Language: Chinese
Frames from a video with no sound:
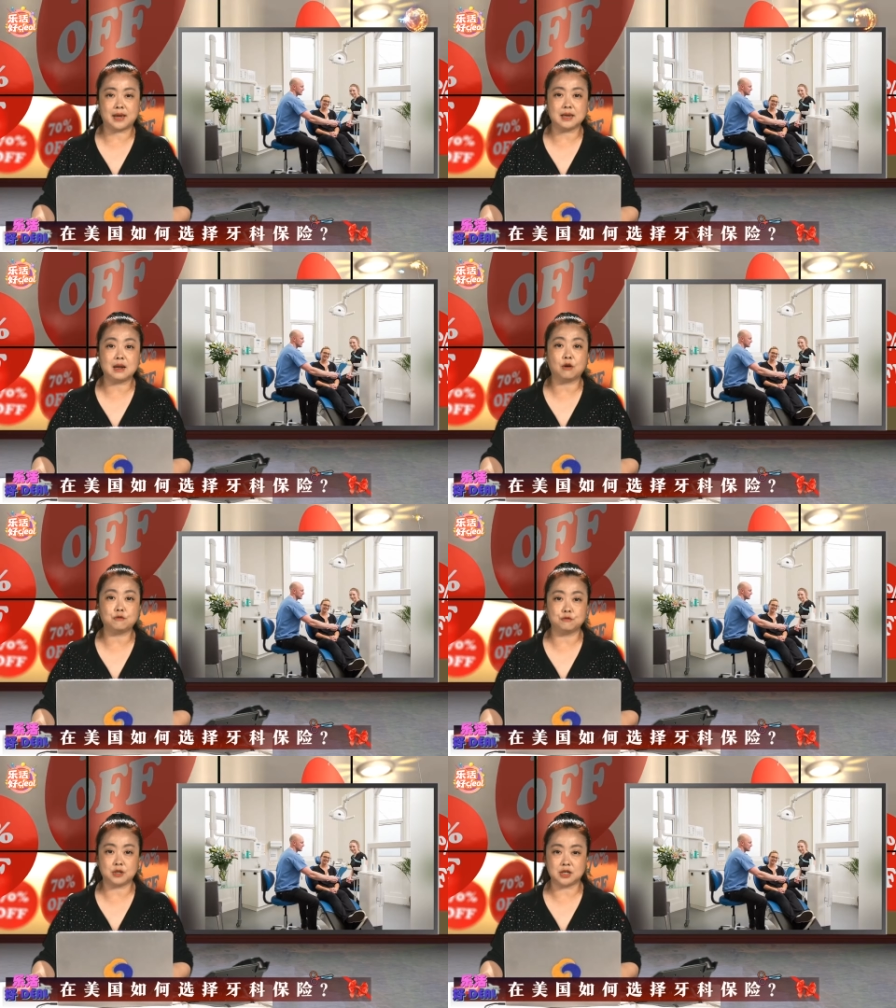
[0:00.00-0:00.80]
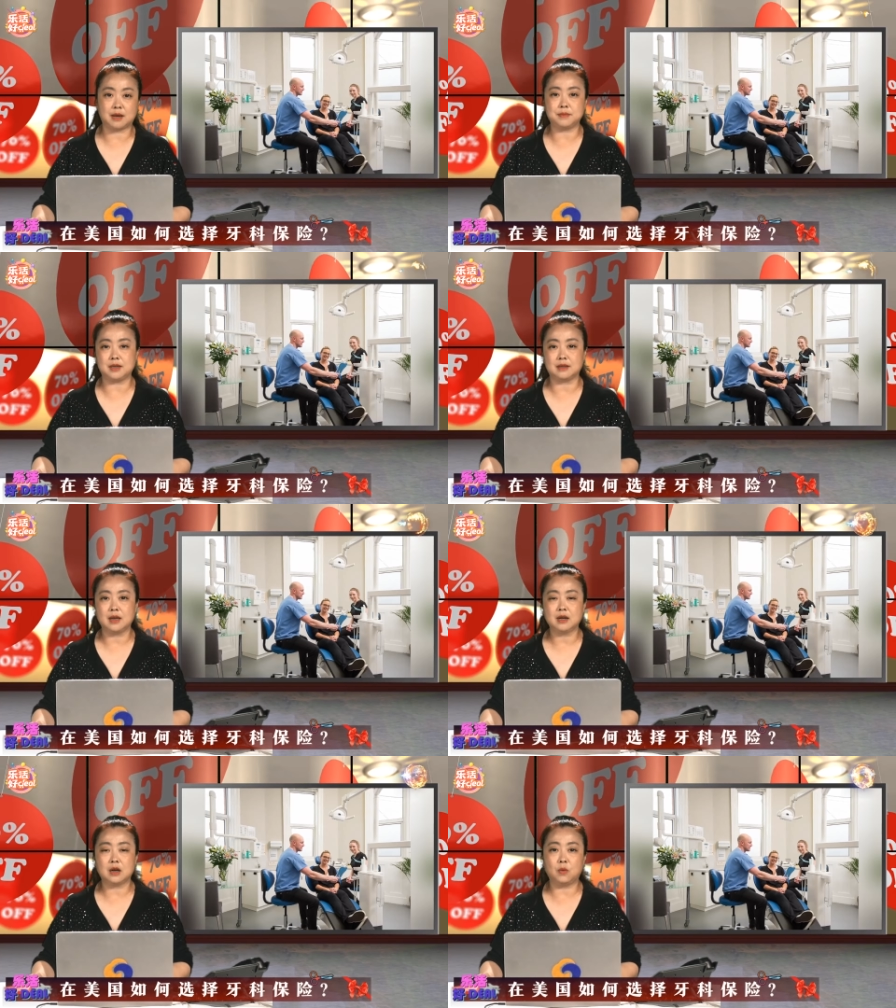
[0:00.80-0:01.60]
医疗服务的产品，
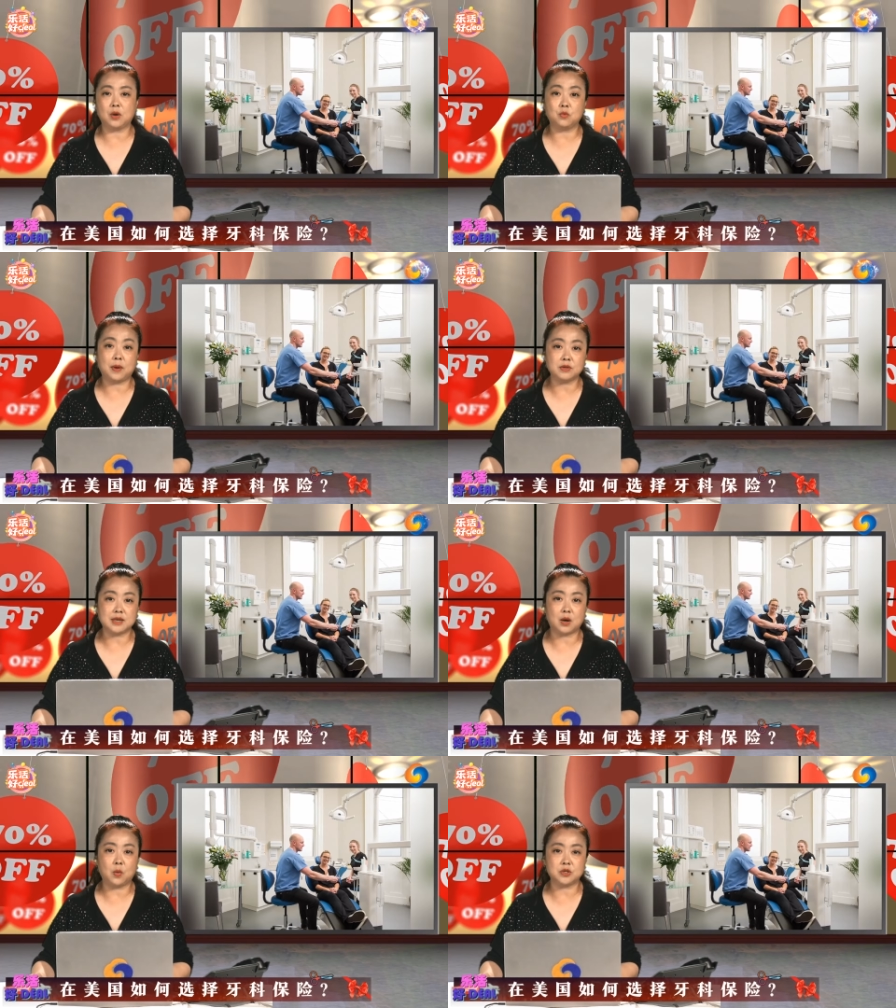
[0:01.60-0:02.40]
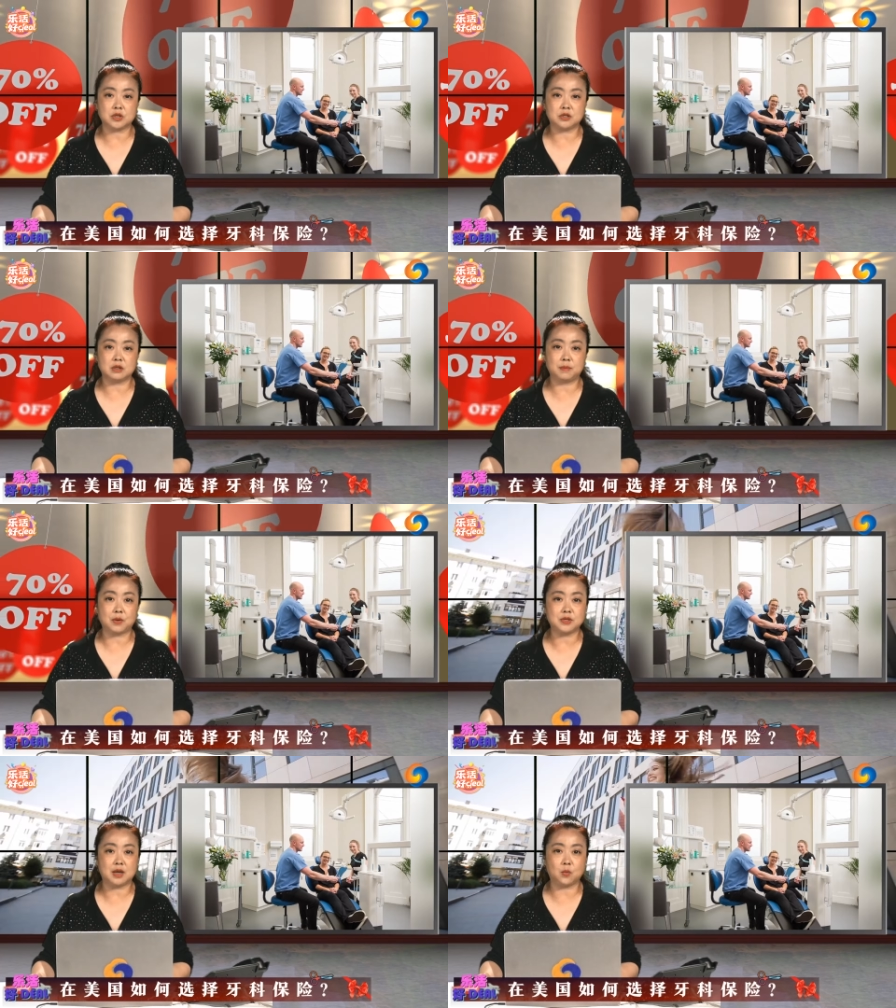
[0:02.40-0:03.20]
可为无保险或者是
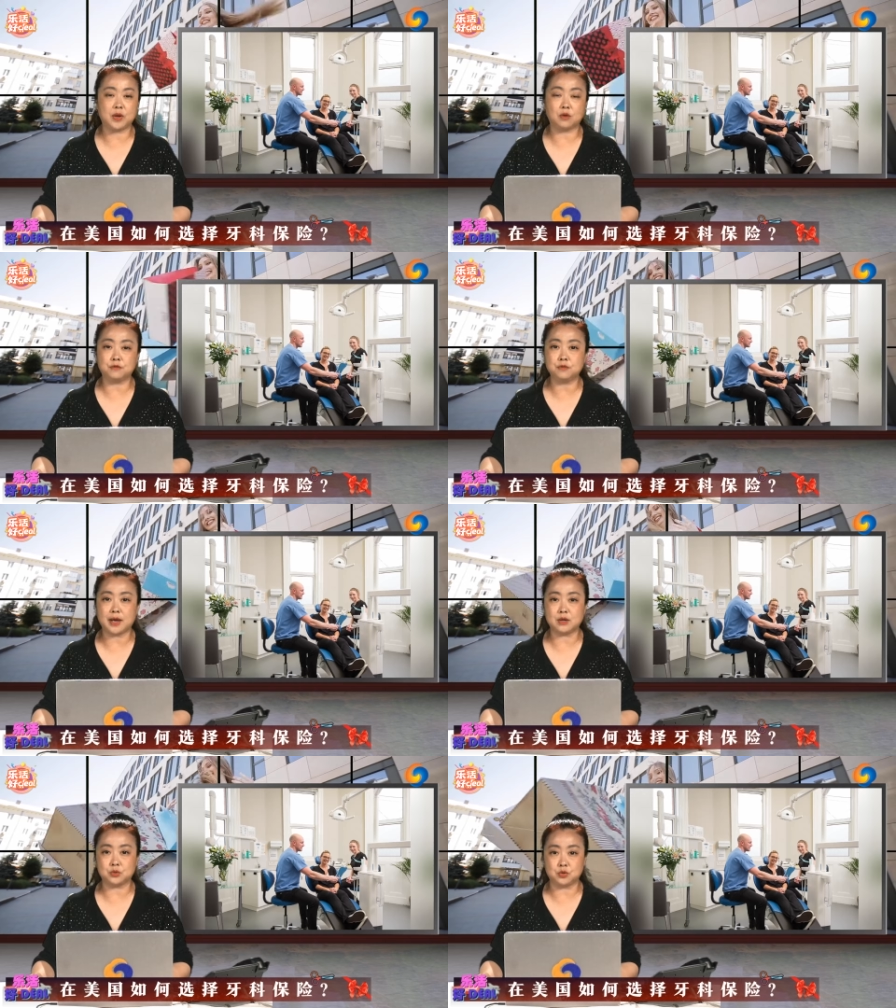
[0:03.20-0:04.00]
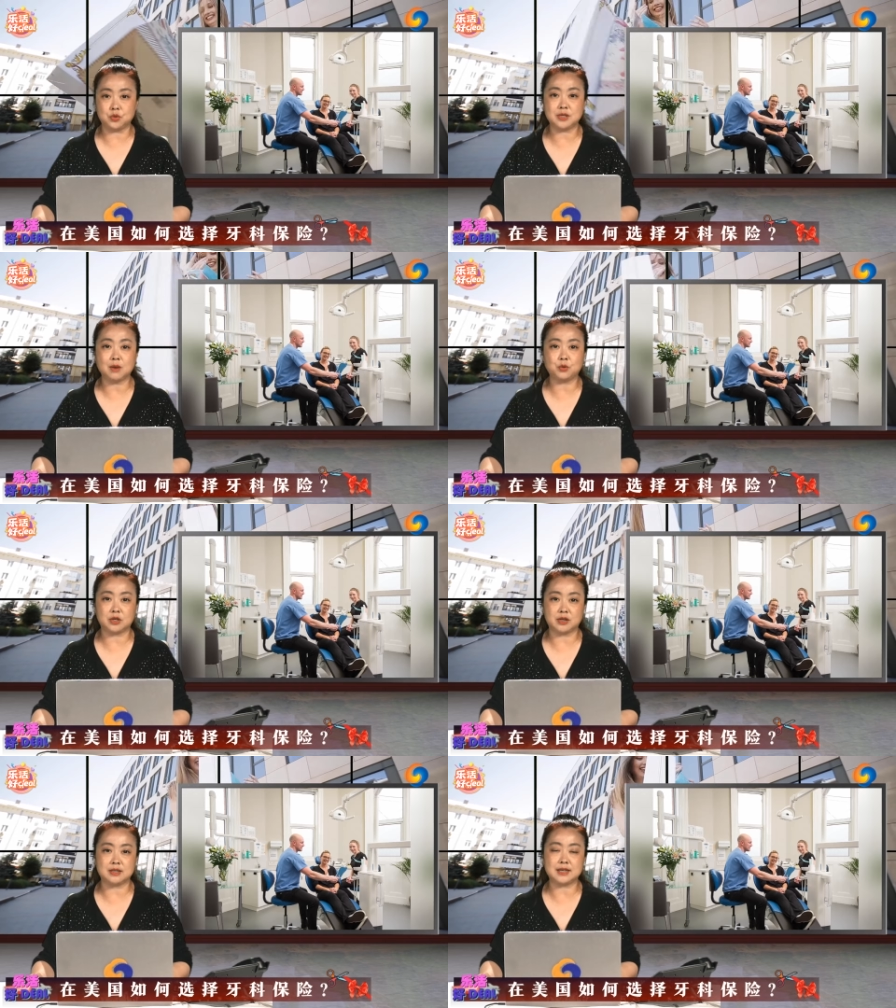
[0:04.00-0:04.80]
保险未有覆盖所需项目的
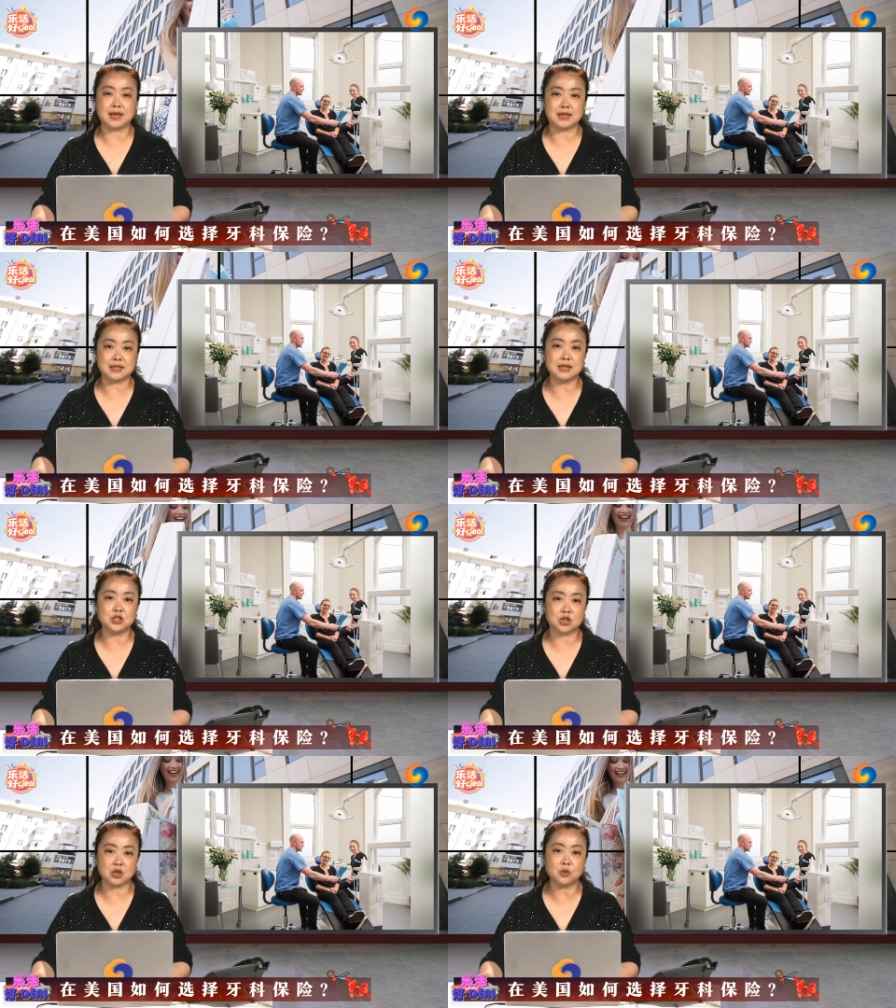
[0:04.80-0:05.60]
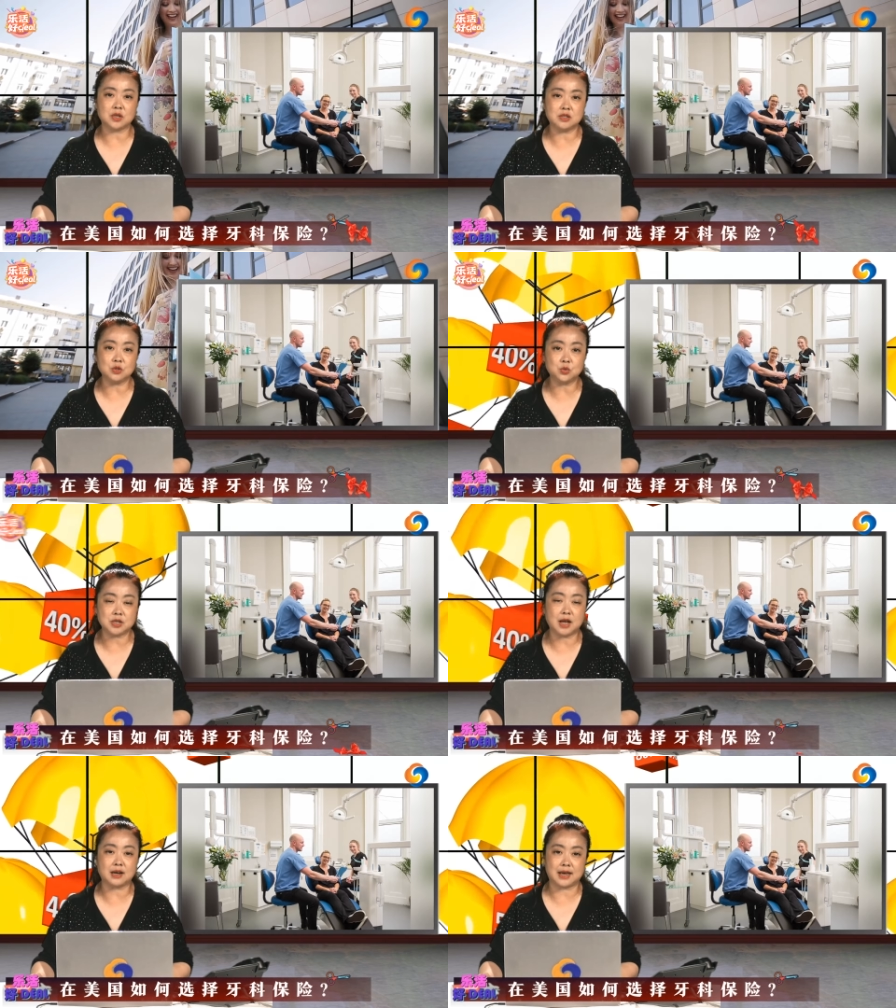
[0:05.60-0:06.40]
人，在一定折扣的基础
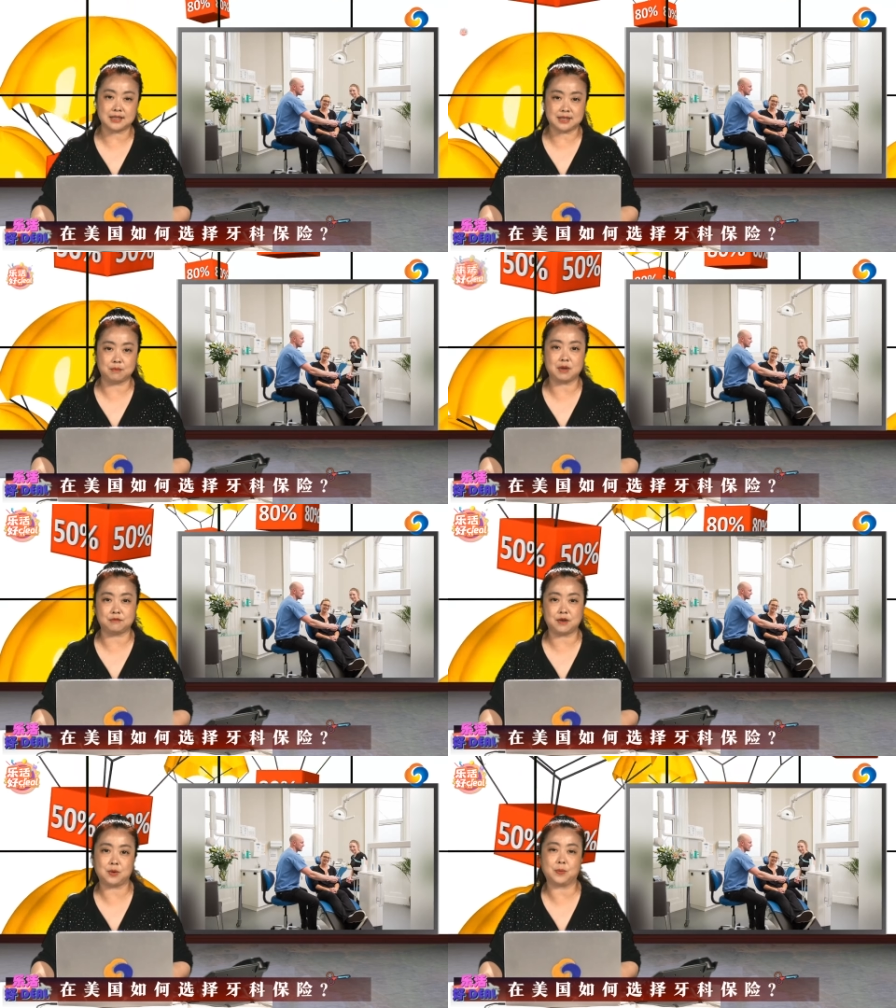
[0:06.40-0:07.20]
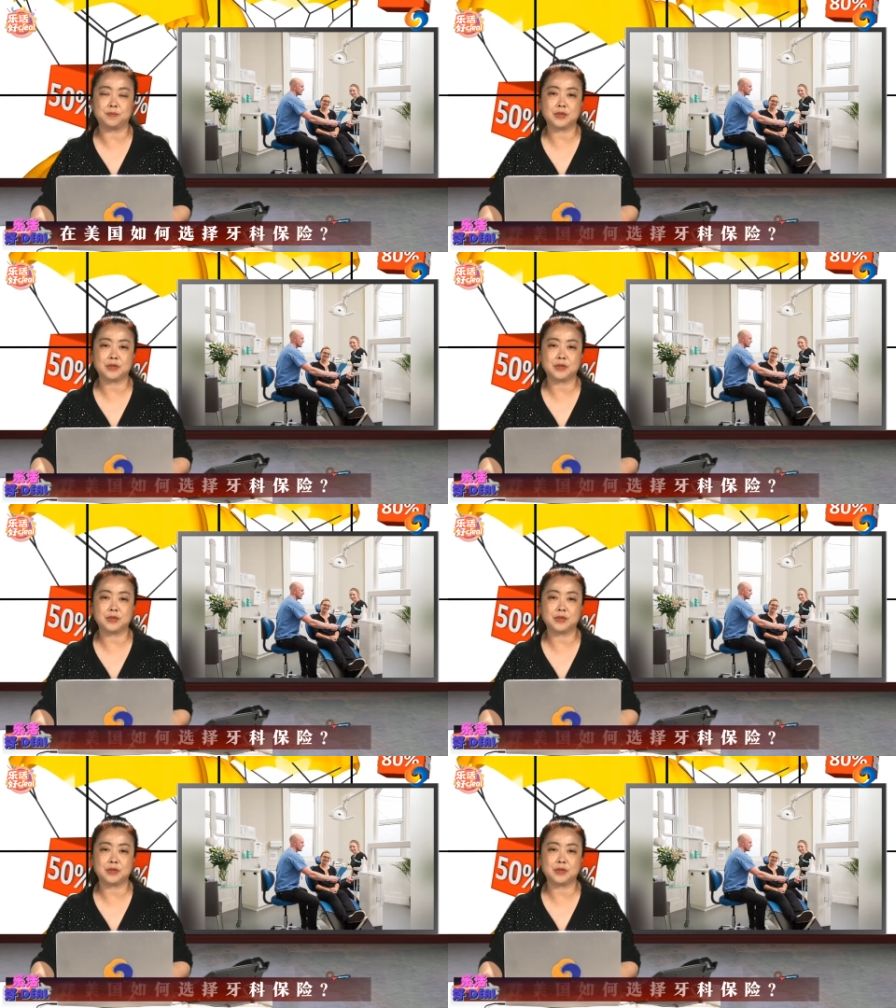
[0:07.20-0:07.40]
上来减免费用。